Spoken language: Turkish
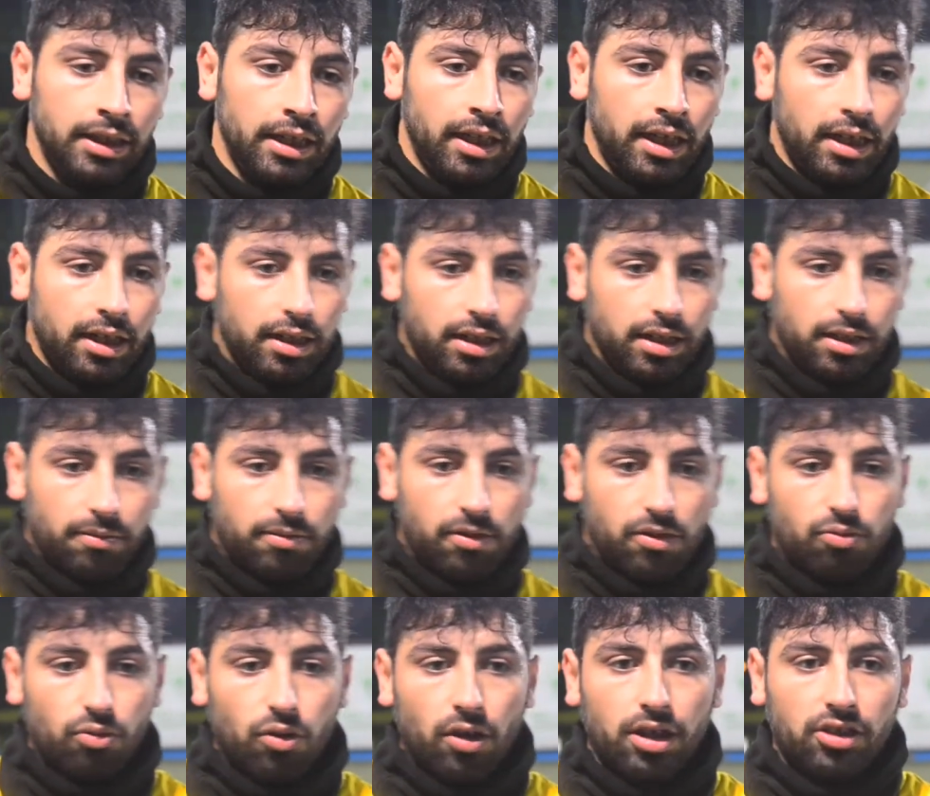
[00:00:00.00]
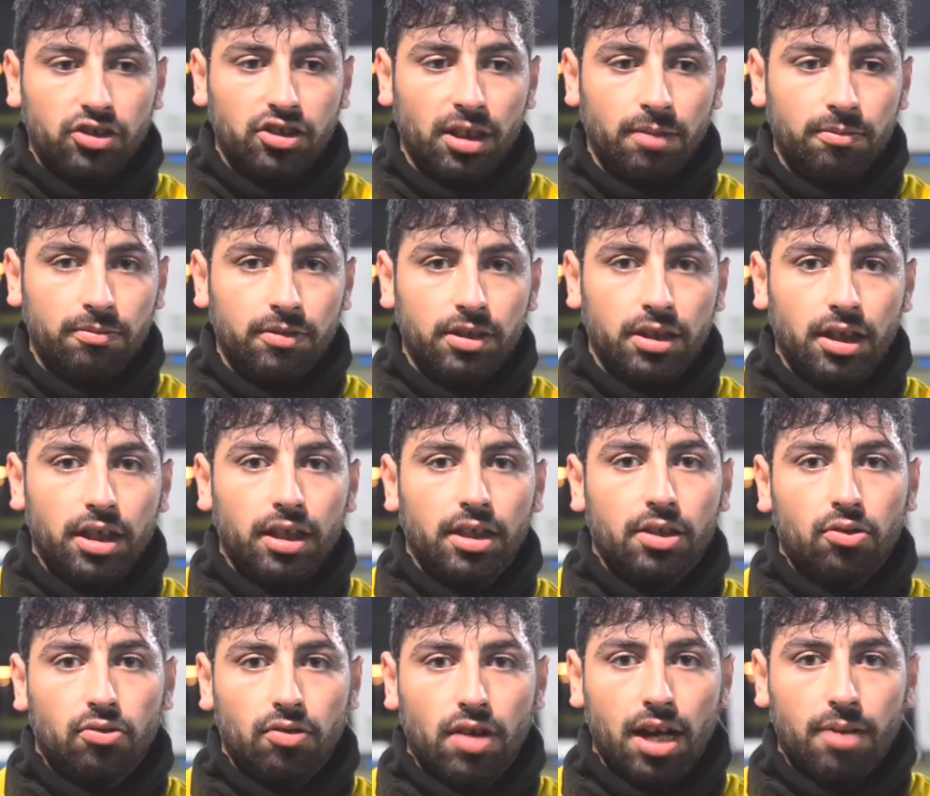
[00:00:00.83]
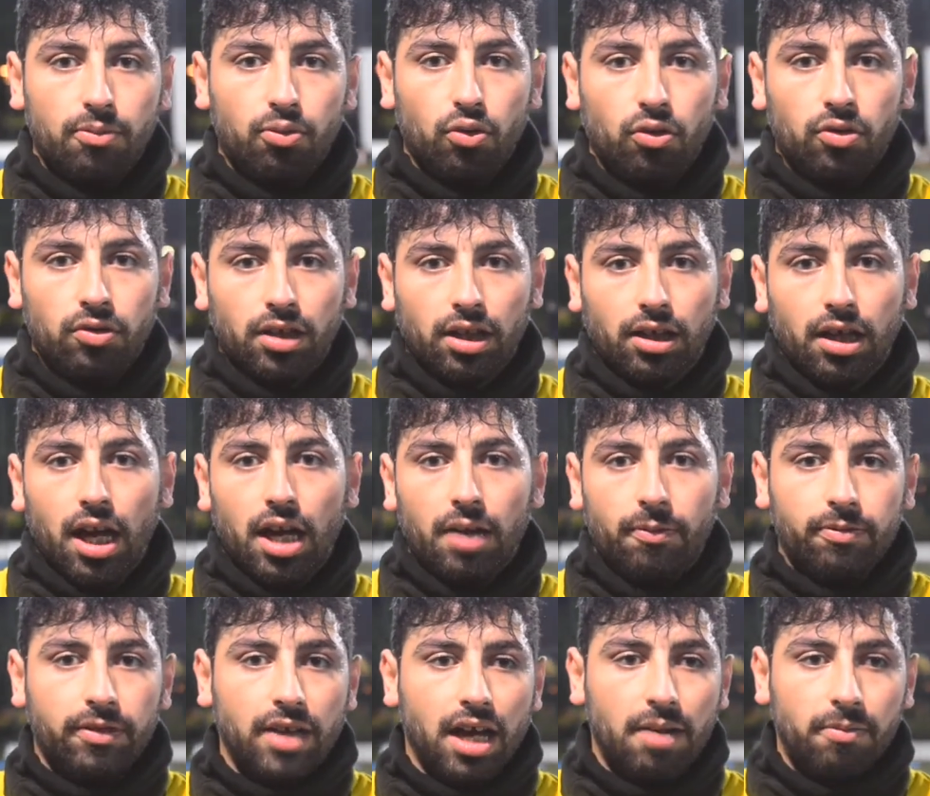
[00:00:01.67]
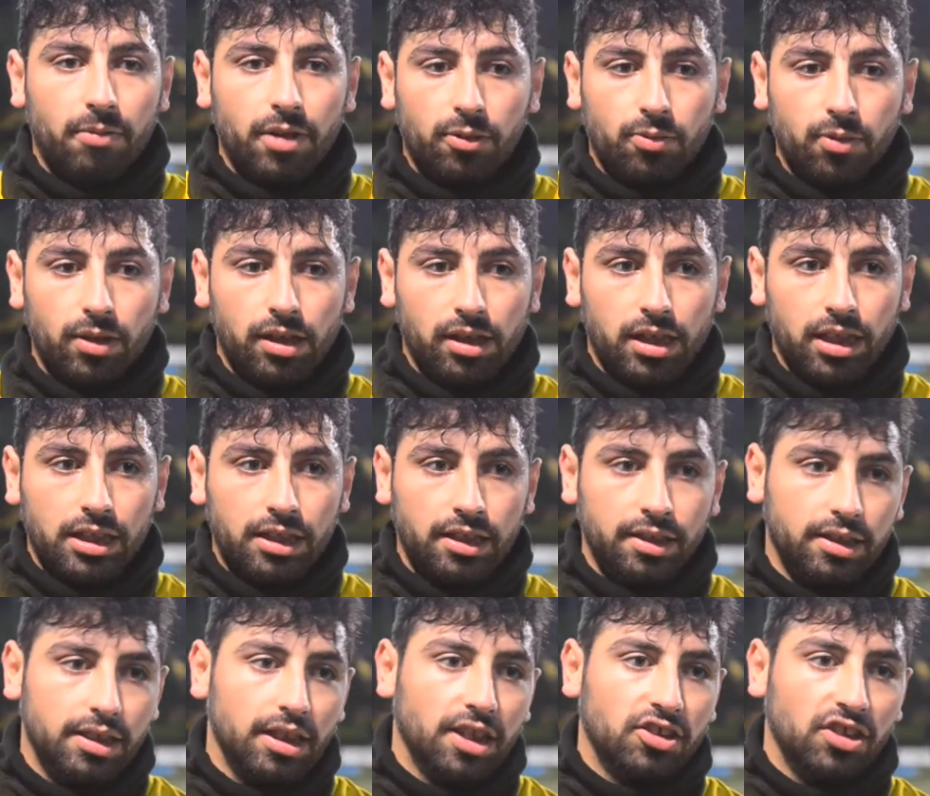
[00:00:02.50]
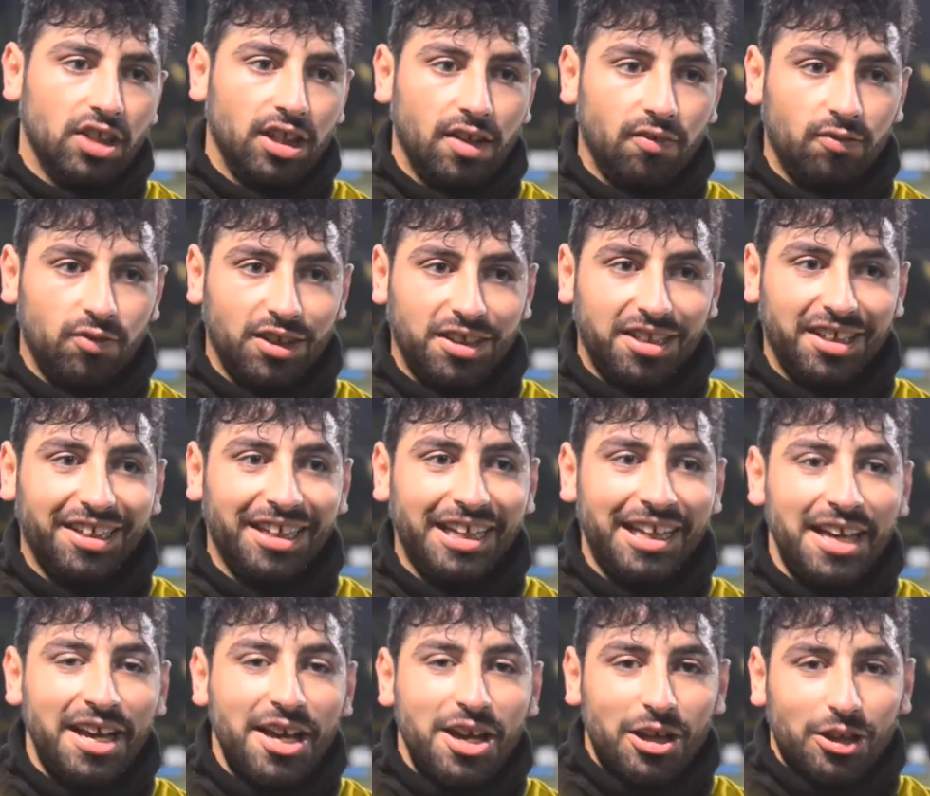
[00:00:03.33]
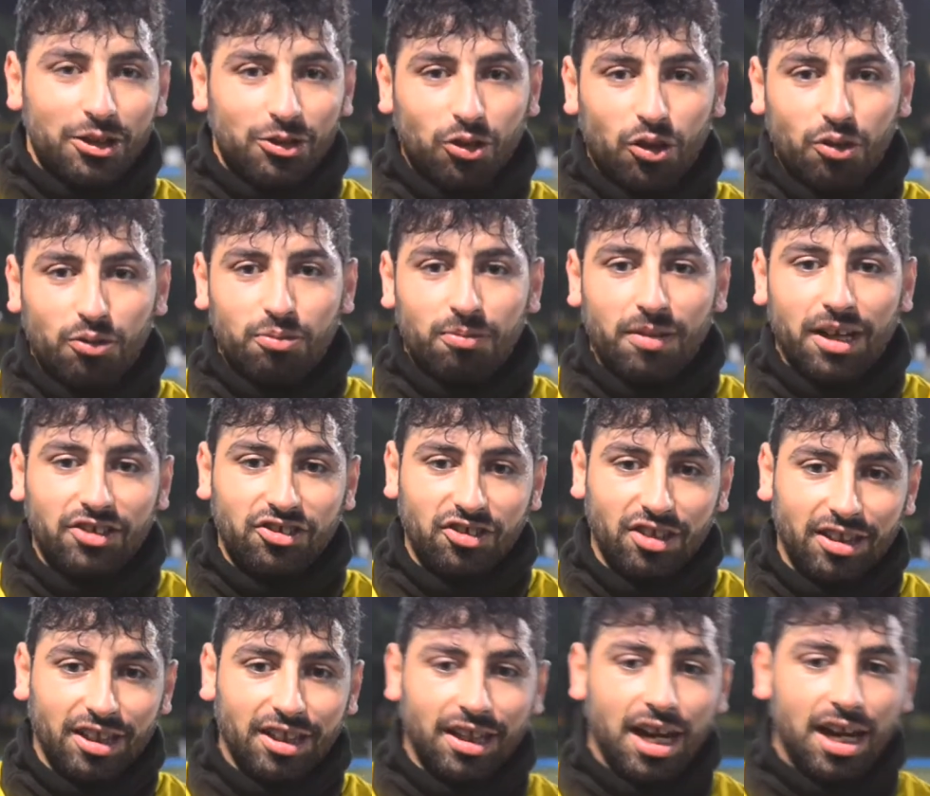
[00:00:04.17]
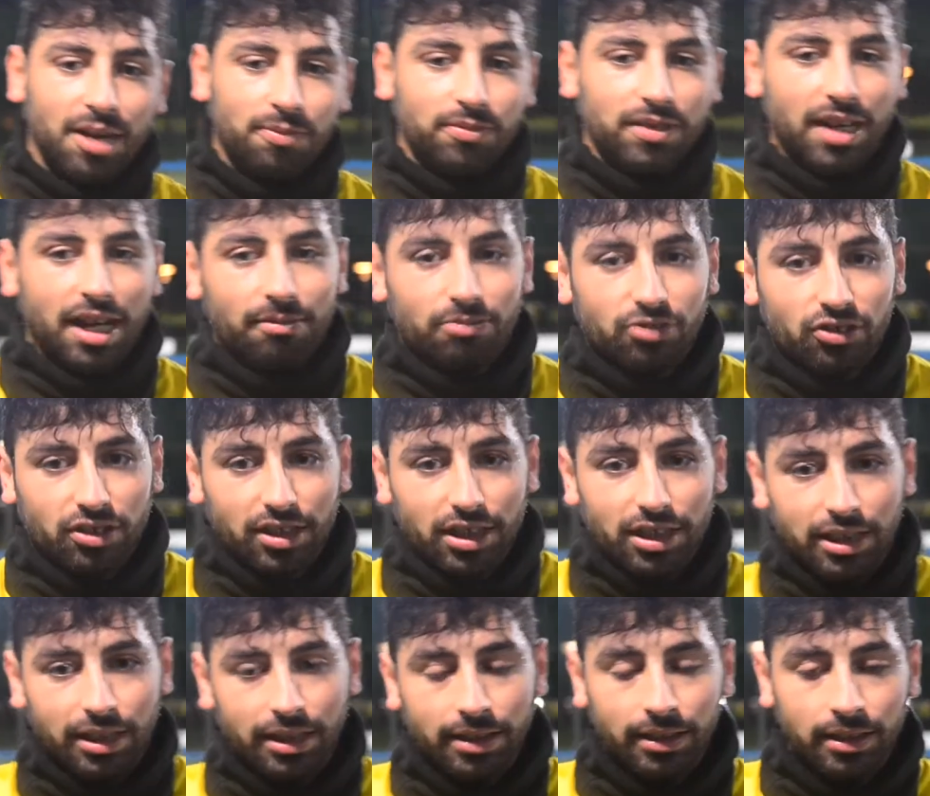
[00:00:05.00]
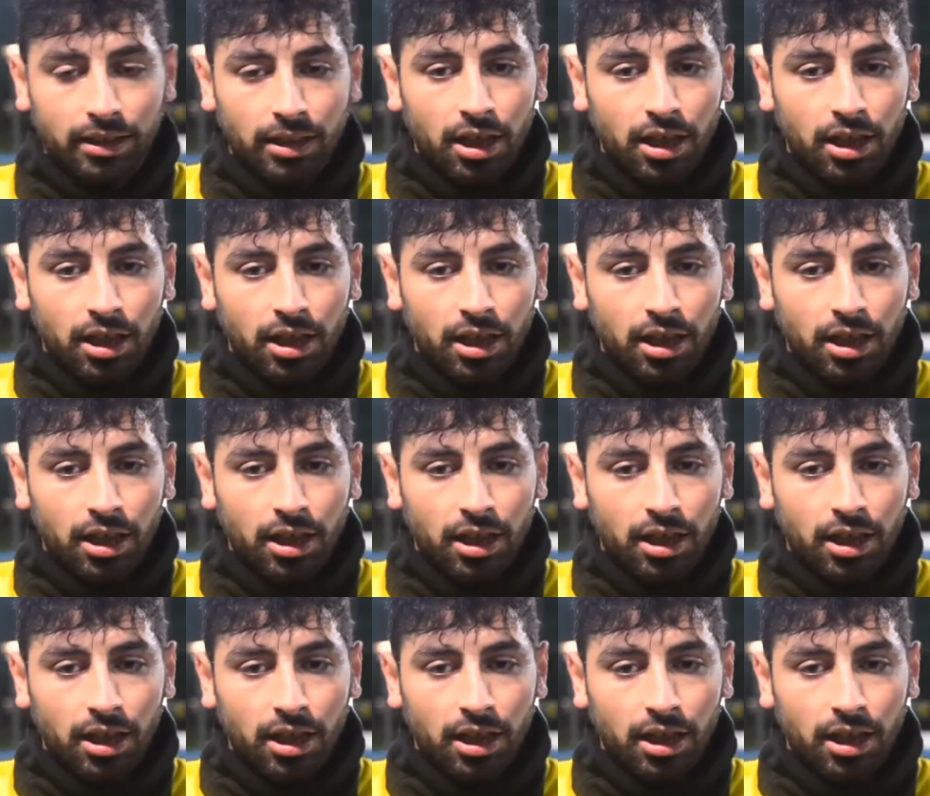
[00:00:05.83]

Ee, biz bu akşam yine güzel bir oyunla galip gelmeyi bildik. Geçen haftaki zor bir maçta da galip gelmiştik.